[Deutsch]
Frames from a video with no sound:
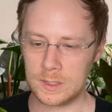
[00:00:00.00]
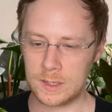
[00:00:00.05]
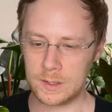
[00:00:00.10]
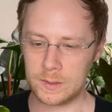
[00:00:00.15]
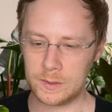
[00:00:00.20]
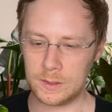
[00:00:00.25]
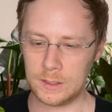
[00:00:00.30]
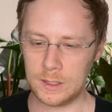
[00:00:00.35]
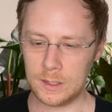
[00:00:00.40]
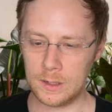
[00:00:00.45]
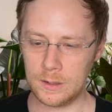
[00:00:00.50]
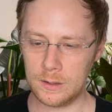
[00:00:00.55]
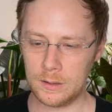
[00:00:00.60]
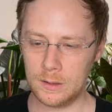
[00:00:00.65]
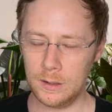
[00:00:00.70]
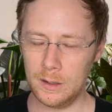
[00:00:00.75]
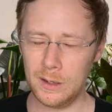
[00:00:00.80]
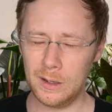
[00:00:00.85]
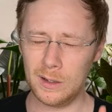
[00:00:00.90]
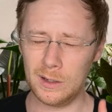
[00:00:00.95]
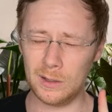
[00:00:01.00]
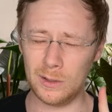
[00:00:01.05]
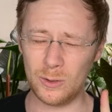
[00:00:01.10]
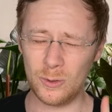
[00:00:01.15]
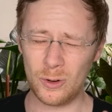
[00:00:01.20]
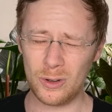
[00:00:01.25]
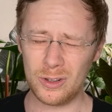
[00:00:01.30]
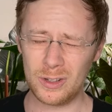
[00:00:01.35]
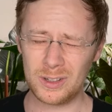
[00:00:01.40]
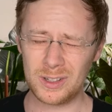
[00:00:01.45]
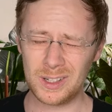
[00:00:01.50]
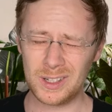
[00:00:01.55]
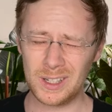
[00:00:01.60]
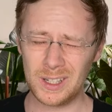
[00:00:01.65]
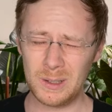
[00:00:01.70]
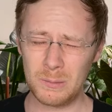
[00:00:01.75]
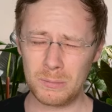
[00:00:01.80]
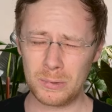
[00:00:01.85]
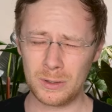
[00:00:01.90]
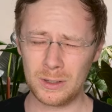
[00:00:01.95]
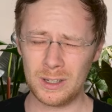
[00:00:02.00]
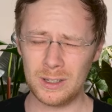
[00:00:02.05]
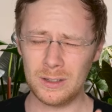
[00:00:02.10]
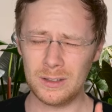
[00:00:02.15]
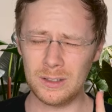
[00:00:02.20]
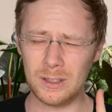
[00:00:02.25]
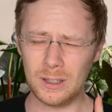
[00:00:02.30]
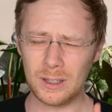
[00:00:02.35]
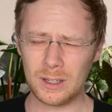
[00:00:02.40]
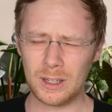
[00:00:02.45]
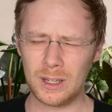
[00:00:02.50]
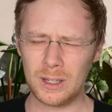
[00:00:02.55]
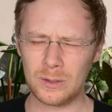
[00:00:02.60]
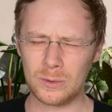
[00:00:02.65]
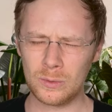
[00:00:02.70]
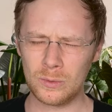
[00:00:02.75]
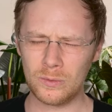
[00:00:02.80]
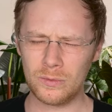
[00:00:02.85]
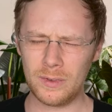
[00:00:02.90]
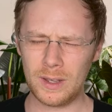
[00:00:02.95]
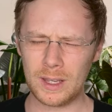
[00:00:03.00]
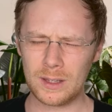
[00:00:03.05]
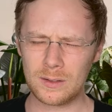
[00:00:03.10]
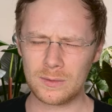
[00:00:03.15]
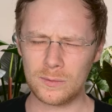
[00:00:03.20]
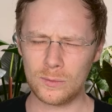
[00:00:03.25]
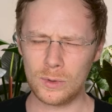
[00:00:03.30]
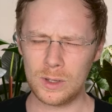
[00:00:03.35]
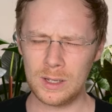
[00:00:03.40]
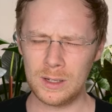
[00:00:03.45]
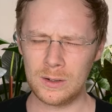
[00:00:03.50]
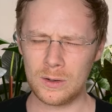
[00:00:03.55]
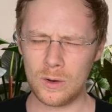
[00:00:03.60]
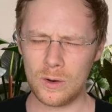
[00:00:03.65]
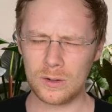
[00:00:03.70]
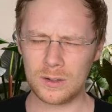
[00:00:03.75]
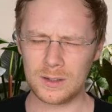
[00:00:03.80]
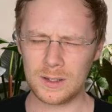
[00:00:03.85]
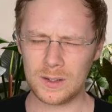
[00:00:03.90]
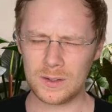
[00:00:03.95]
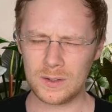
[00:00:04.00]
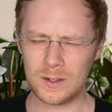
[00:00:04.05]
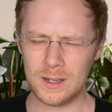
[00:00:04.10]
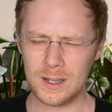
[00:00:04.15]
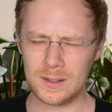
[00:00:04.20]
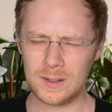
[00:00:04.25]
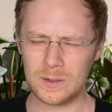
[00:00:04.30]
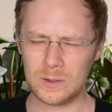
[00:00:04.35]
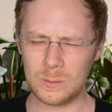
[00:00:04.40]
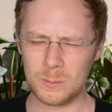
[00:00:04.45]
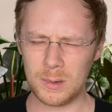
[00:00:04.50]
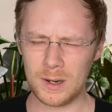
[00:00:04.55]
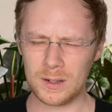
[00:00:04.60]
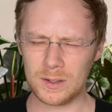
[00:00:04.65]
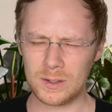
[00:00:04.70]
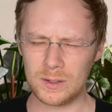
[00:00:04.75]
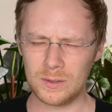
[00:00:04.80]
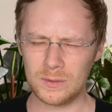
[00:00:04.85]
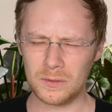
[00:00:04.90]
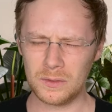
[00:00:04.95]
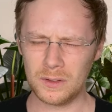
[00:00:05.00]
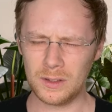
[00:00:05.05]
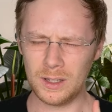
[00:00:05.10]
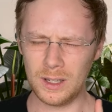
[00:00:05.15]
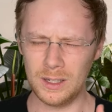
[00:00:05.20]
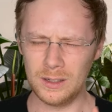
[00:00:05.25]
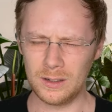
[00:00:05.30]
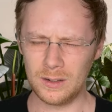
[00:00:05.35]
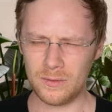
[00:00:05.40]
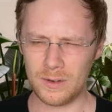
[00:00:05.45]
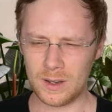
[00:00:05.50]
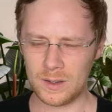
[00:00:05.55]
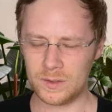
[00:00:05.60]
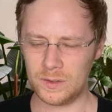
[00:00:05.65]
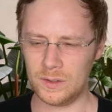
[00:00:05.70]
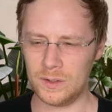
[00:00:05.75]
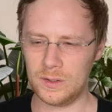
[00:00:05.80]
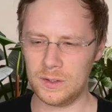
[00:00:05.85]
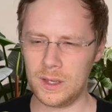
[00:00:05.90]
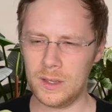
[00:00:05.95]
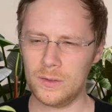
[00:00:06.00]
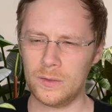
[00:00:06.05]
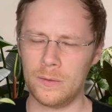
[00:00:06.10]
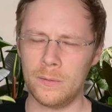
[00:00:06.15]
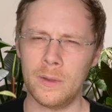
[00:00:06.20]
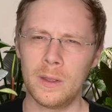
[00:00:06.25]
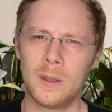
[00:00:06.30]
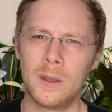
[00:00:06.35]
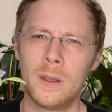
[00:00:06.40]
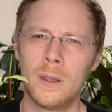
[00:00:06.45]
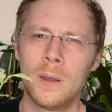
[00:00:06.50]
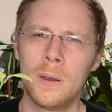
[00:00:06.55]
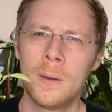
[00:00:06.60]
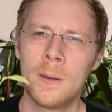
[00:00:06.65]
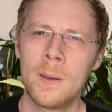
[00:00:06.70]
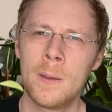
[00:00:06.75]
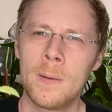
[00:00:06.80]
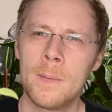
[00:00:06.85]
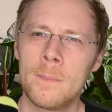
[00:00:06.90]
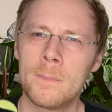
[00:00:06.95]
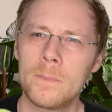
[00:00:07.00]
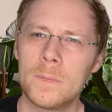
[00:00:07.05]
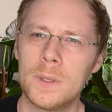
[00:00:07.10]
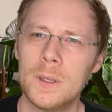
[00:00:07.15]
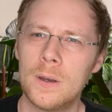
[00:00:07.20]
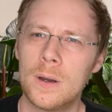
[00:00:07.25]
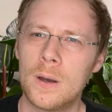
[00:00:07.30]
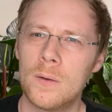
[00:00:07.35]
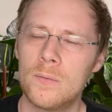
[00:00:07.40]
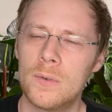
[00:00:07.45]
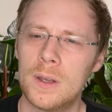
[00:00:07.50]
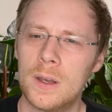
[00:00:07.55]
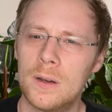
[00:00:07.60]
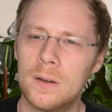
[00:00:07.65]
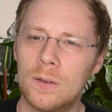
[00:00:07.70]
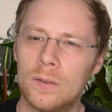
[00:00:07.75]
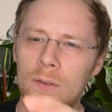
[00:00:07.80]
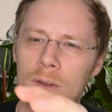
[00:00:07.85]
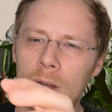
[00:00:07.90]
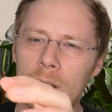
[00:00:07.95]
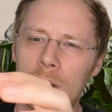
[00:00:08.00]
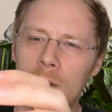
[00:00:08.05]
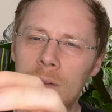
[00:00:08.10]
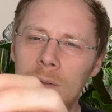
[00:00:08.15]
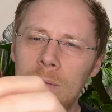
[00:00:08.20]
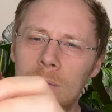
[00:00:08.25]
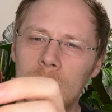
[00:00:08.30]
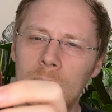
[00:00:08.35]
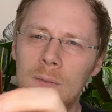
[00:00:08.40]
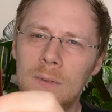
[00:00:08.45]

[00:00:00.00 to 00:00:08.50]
dass der neue Trieb in die Richtung wächst, wohin auch das letzte Blatt hingewachsen ist. Also hier haben wir ja gesagt,